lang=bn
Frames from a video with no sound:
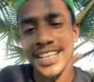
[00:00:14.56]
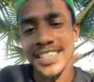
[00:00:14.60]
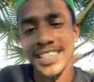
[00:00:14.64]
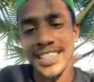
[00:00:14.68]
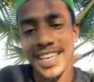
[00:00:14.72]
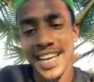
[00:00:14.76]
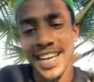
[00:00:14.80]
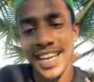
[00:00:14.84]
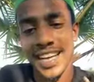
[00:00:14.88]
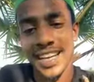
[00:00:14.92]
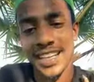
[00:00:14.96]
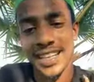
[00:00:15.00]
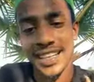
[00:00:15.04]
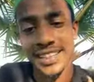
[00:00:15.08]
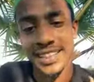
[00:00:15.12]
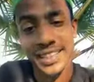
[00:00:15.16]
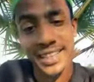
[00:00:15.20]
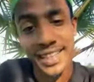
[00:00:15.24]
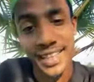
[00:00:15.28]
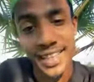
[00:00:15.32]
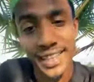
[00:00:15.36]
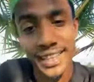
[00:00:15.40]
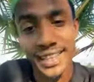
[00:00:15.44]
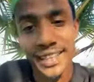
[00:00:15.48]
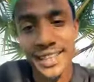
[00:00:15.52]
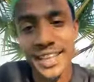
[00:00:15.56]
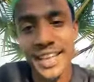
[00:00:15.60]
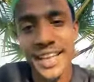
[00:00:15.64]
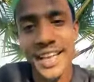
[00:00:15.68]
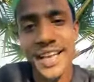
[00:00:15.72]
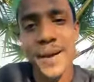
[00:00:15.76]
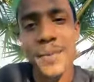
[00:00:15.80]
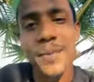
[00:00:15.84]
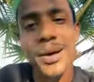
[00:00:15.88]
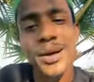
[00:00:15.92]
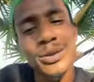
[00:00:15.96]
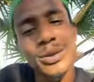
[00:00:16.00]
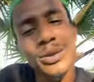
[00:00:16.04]
আজ সেই
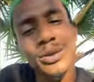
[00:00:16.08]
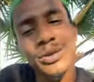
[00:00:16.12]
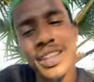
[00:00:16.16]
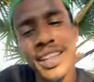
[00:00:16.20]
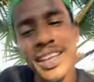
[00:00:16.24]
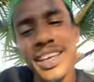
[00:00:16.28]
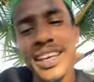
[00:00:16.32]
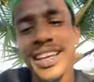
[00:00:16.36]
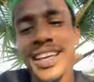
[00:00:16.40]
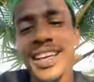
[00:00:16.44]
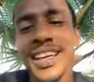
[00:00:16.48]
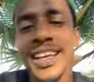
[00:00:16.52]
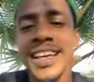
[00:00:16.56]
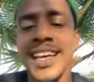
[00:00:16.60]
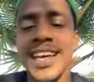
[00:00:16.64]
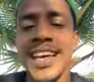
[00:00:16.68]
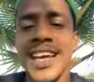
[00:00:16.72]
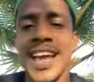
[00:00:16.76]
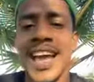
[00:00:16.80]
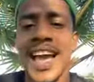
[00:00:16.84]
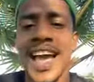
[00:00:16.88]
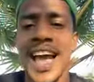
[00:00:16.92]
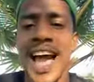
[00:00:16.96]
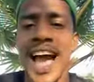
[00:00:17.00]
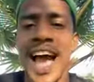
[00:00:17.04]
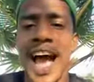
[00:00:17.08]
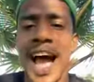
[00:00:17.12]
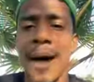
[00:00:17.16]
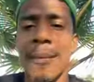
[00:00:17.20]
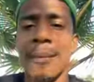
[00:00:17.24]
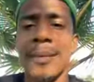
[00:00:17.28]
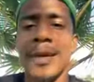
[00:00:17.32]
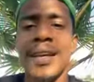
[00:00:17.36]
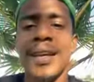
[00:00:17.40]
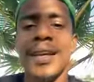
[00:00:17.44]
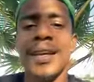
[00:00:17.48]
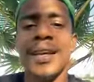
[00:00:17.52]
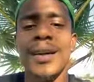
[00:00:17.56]
অ্যামাজন থেকে
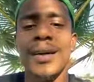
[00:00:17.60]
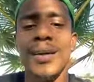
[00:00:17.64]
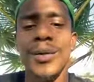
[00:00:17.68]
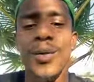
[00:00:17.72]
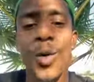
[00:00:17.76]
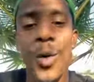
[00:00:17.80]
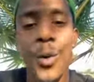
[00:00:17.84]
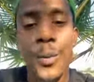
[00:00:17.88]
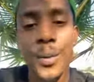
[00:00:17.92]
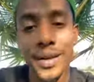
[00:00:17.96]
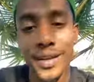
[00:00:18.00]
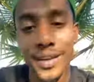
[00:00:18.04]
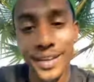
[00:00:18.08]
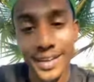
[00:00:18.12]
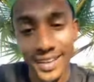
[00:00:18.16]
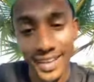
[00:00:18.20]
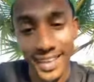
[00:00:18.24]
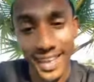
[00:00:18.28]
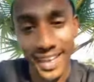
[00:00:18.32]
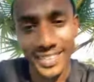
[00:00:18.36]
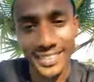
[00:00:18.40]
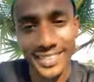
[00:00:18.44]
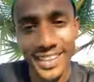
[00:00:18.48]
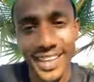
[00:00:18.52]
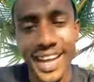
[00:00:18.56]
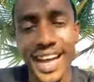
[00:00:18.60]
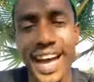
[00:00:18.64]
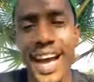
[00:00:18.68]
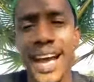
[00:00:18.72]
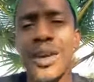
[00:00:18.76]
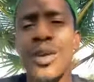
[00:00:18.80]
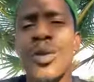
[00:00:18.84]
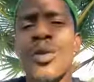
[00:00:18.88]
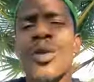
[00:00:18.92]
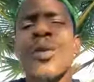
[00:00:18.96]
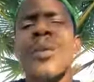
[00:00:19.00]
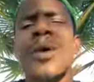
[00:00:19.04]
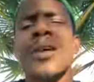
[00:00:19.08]
আমি কবির আজকে
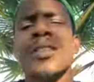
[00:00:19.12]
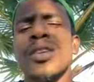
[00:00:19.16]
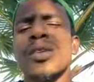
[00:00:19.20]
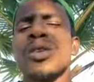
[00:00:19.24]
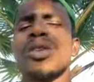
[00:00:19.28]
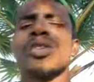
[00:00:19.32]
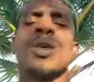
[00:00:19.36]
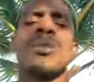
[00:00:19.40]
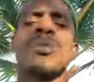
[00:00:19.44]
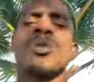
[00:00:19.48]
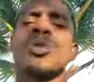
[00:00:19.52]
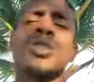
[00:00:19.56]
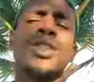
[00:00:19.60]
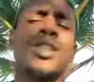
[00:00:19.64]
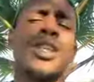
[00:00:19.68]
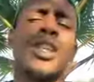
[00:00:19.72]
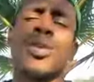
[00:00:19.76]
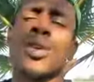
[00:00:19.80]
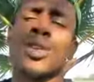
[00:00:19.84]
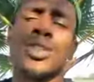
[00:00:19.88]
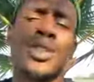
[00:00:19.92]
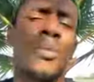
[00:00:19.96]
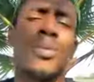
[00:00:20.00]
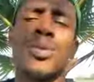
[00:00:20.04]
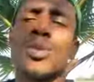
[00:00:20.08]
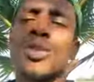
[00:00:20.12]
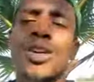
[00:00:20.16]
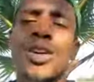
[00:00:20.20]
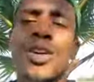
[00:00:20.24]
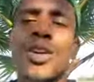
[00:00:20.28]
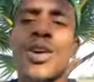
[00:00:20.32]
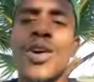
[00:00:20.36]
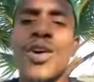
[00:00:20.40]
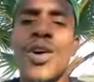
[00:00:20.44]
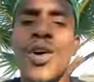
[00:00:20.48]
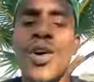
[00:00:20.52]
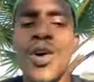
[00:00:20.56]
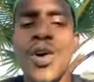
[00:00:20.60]
আন্নগো মাঝে কথা বুঝেননি কথা বুঝেন
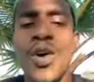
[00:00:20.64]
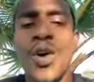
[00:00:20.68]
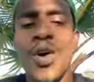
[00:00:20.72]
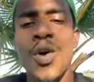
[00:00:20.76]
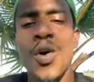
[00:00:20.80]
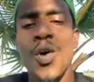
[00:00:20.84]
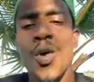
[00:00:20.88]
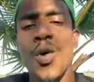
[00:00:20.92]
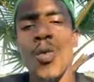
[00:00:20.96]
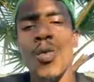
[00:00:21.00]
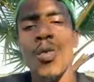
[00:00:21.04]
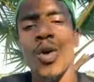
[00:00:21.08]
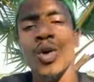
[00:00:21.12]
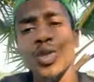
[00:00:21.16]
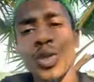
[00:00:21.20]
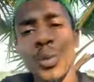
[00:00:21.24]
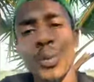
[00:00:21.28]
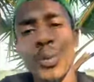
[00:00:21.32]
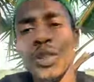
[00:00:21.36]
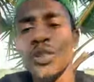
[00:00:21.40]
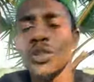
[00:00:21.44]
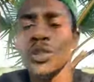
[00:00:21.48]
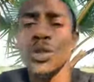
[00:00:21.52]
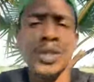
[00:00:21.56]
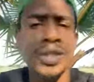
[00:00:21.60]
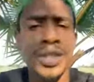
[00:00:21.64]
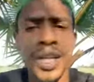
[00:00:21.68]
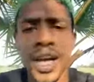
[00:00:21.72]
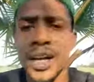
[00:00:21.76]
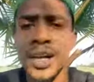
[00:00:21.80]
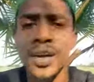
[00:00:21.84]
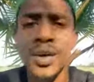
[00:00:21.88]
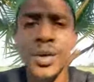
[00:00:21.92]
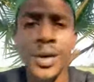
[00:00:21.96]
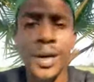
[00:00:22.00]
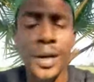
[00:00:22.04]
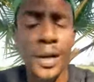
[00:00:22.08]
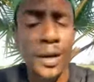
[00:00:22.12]
না কত মিস করছি
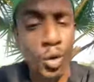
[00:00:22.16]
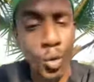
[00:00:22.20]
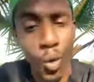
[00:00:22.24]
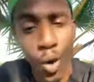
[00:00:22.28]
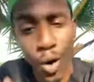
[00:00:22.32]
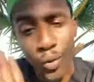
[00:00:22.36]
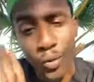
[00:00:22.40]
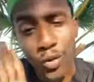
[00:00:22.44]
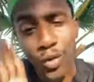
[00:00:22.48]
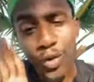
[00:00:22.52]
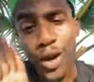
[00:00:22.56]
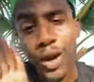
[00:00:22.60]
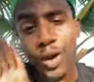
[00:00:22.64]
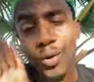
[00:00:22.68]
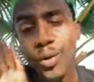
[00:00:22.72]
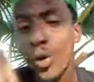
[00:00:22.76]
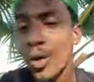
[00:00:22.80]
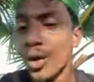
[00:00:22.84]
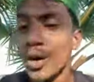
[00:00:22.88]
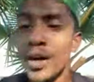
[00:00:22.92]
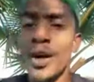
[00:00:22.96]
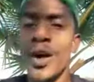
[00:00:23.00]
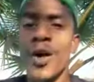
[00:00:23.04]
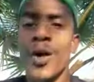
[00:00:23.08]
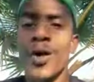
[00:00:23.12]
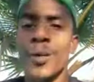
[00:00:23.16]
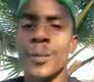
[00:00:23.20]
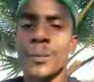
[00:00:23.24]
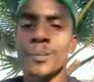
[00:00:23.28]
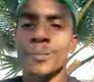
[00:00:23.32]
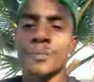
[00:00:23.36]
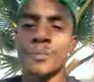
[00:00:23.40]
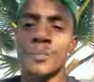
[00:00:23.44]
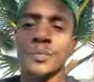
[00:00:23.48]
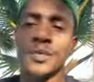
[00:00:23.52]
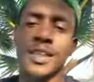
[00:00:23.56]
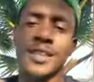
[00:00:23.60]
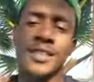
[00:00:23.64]
করে কল্পনা করি না
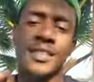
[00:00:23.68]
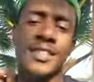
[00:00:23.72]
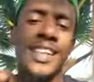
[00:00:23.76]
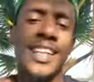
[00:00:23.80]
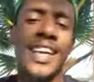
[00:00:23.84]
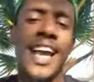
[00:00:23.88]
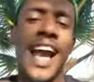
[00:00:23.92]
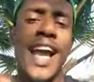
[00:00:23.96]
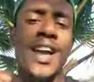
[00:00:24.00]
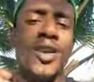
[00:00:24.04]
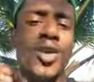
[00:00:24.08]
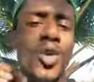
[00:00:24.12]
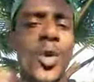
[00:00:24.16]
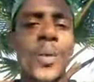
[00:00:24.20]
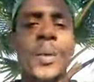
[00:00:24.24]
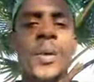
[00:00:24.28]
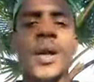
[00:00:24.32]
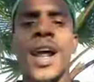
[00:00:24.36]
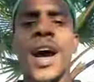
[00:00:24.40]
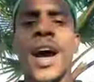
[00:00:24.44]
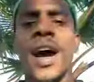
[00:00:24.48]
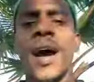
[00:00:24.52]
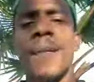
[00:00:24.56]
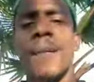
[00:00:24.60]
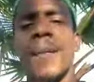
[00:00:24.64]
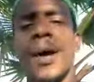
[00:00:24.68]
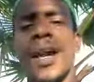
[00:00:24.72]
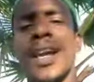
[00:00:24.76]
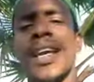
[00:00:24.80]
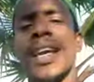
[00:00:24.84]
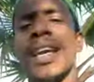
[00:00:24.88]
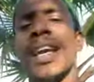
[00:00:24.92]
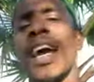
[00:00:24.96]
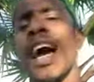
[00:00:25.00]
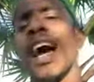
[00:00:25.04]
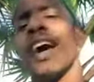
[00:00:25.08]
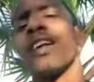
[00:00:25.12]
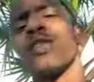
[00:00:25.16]
যে আই কবিরা
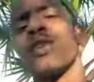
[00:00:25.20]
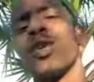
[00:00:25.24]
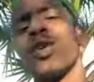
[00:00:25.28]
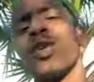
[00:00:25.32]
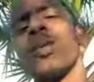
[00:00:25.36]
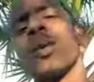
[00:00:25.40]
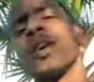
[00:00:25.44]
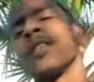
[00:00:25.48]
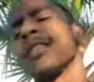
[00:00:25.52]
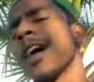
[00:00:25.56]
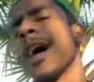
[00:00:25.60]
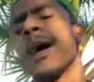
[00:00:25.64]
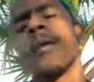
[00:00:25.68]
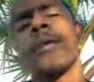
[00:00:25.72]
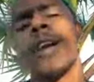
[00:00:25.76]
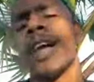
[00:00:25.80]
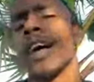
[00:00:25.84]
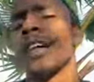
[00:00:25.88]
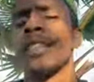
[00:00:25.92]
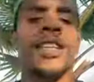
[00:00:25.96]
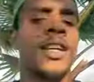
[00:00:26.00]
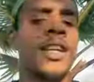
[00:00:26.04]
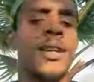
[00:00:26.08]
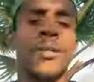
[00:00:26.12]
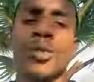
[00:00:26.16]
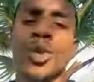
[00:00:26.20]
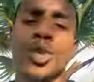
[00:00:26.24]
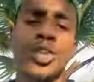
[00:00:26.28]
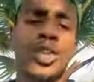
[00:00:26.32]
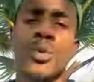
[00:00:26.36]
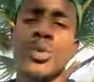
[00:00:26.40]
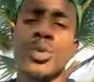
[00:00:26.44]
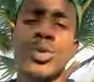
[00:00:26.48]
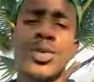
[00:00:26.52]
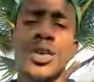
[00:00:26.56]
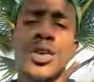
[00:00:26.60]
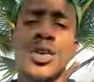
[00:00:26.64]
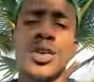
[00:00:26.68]
মানে আন্নগো মাঝে আবার আইতে
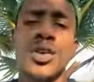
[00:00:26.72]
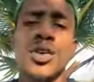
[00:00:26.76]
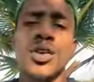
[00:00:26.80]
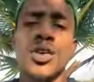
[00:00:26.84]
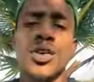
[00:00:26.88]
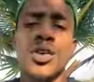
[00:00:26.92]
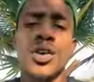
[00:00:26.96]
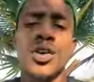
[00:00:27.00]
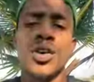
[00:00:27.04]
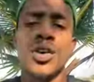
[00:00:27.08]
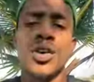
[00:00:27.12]
কথা বুঝেন না